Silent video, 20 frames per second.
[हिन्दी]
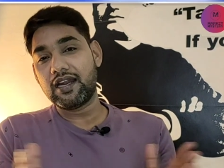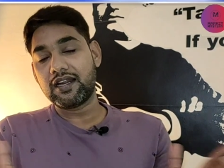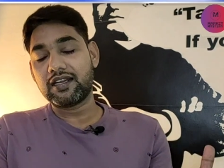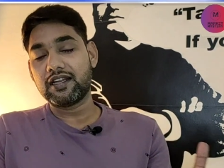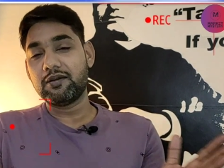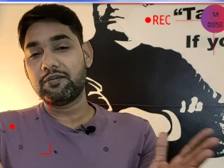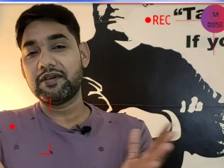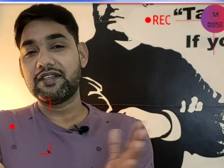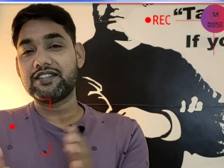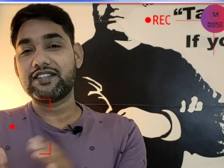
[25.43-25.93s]

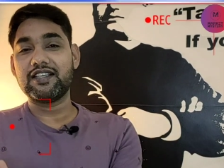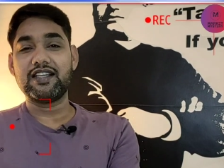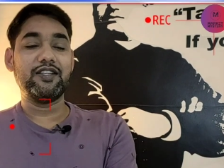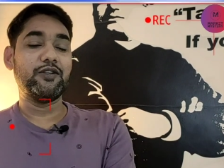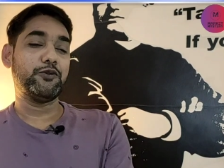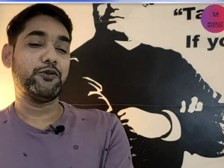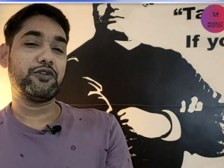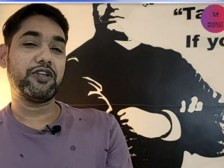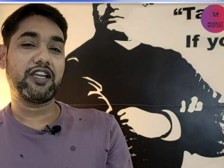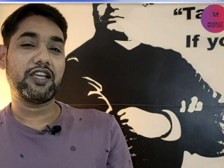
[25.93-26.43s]
अटल पेंशन
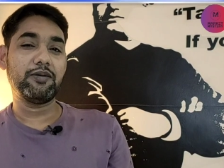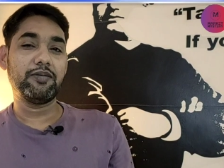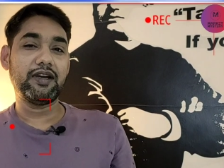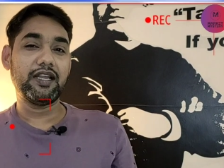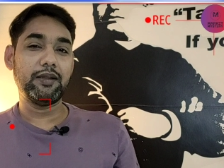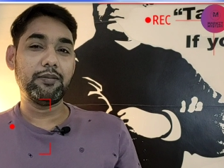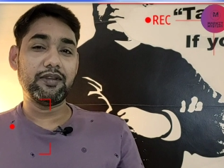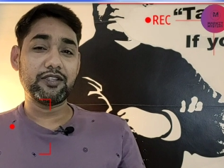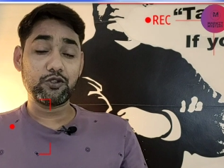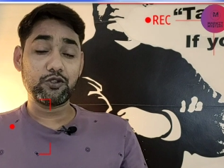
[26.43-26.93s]
योजना के
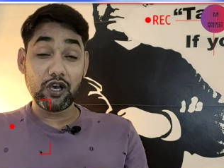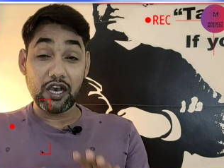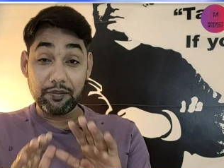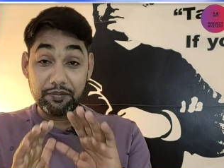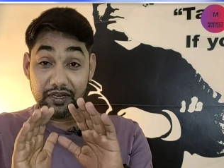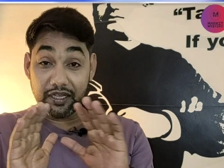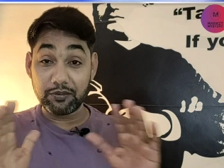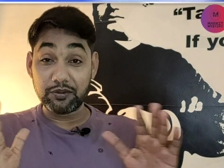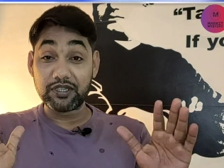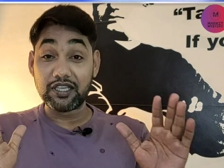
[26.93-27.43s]
बारे में सो
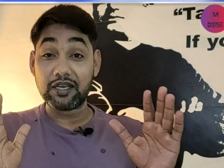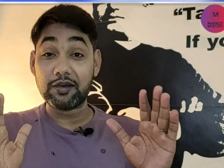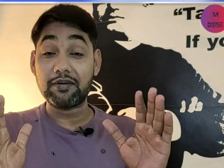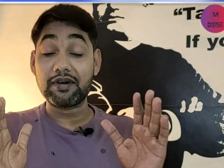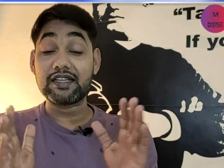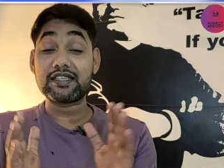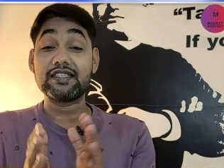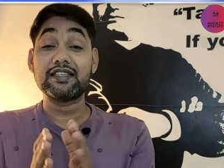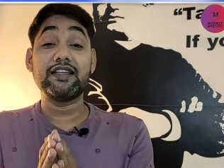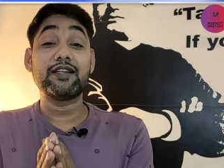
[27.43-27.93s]
आपने अभी तक
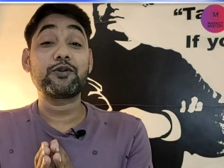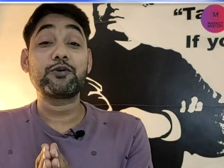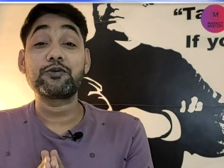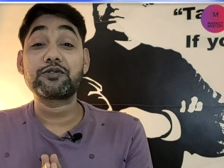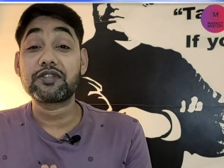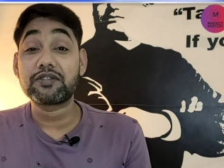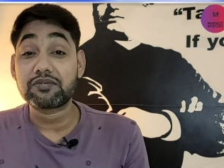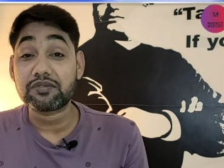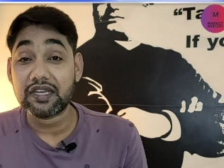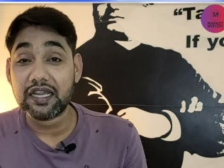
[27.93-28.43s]
हमारे चैनल को
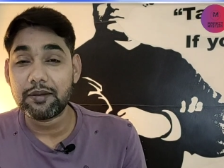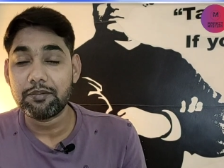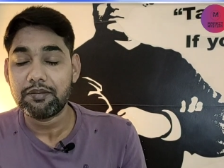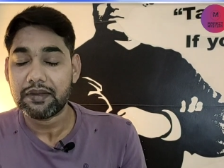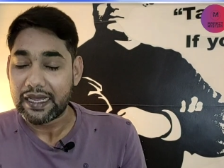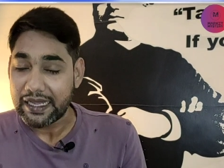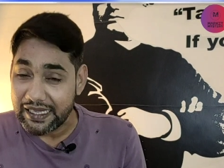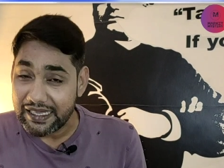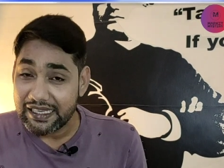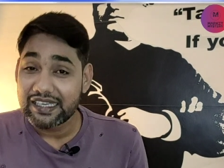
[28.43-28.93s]
सब्सक्राइब
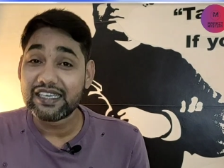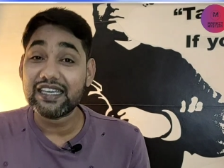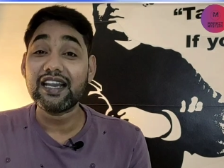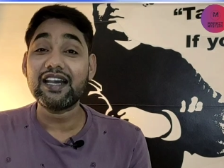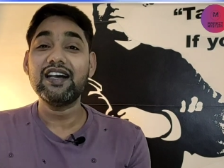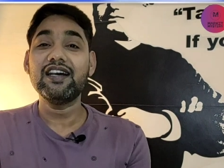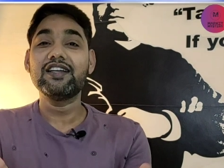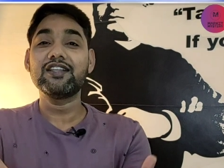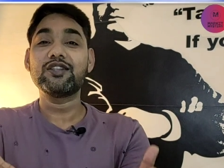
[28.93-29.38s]
नहीं किया